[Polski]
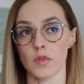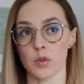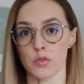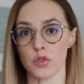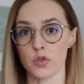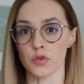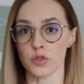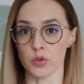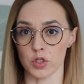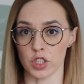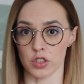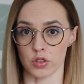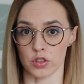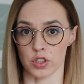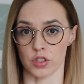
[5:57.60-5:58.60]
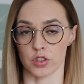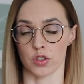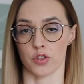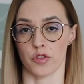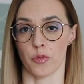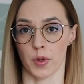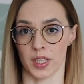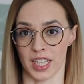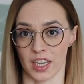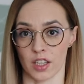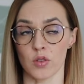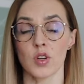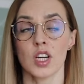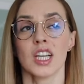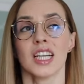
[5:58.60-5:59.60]
po prostu w tą niedoczynność
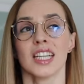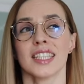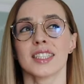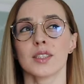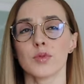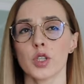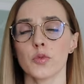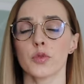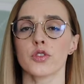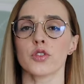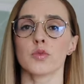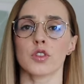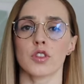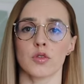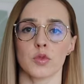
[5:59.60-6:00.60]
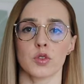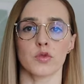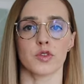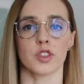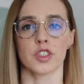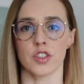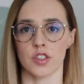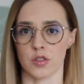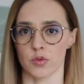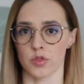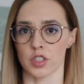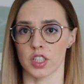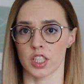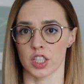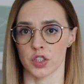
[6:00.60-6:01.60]
wpadają i te moje poziomy hormonów też nie są
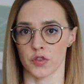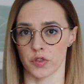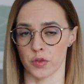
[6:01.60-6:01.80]
nigdy jakieś